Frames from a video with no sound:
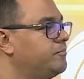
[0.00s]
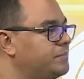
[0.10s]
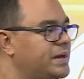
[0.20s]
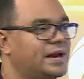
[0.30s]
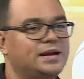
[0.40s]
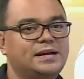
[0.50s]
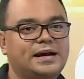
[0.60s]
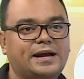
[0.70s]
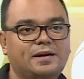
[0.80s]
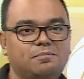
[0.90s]
ali
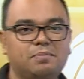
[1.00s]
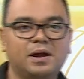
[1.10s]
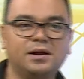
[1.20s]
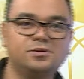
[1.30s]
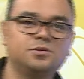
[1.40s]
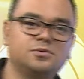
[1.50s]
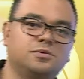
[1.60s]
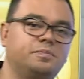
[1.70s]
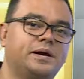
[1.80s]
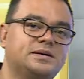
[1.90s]
naquele plano do
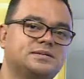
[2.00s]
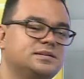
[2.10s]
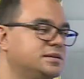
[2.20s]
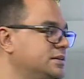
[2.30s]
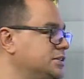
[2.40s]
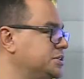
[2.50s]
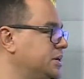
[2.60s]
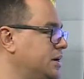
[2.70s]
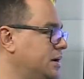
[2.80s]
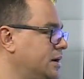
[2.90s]

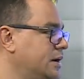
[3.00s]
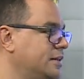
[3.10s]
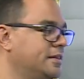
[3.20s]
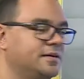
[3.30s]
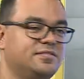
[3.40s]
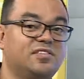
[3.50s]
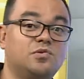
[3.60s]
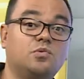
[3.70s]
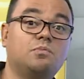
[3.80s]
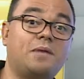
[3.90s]
PSG de ser
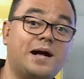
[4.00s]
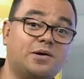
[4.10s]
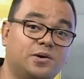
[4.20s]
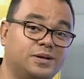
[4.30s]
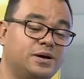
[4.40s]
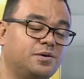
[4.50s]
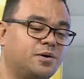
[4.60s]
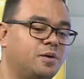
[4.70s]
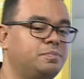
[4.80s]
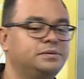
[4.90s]
o maior da
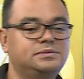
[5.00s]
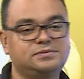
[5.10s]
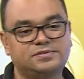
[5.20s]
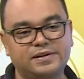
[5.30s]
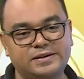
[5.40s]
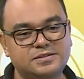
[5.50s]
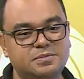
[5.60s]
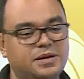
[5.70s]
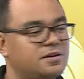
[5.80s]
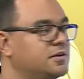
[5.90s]
Europa,
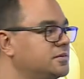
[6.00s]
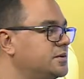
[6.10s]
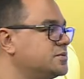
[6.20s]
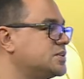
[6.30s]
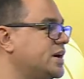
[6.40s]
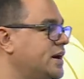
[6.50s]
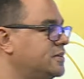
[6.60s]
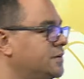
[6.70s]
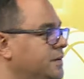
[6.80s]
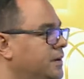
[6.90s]
infelizmente não deu
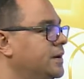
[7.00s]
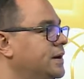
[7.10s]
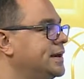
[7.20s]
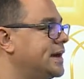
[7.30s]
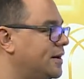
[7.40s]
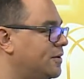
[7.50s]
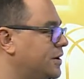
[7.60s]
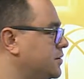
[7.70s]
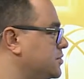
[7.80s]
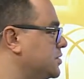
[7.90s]
certo, e agora
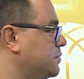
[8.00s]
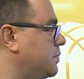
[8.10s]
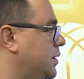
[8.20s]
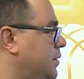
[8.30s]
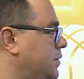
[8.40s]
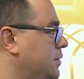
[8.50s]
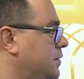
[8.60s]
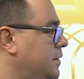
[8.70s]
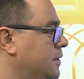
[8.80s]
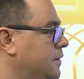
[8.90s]
no São Paulo.
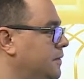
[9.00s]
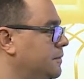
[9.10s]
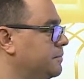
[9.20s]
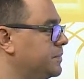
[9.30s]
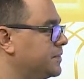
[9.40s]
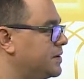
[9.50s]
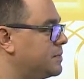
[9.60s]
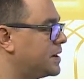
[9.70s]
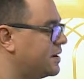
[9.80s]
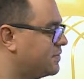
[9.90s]

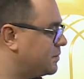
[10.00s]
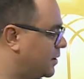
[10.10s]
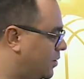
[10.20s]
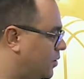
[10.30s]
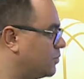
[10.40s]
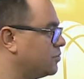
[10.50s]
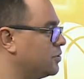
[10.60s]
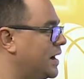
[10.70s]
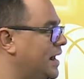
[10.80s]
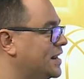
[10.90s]
Vamos aqui, vamos
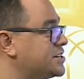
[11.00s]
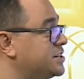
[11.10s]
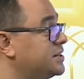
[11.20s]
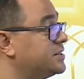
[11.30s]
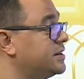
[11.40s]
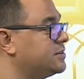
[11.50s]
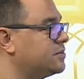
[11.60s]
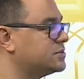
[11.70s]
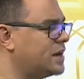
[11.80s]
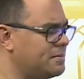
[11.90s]
a, a lista de
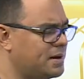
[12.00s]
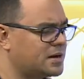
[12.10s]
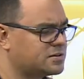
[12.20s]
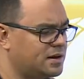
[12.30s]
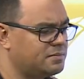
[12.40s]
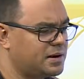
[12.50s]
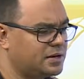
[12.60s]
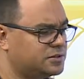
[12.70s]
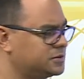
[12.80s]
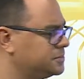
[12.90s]
títulos, lá embaixo, lá embaixo.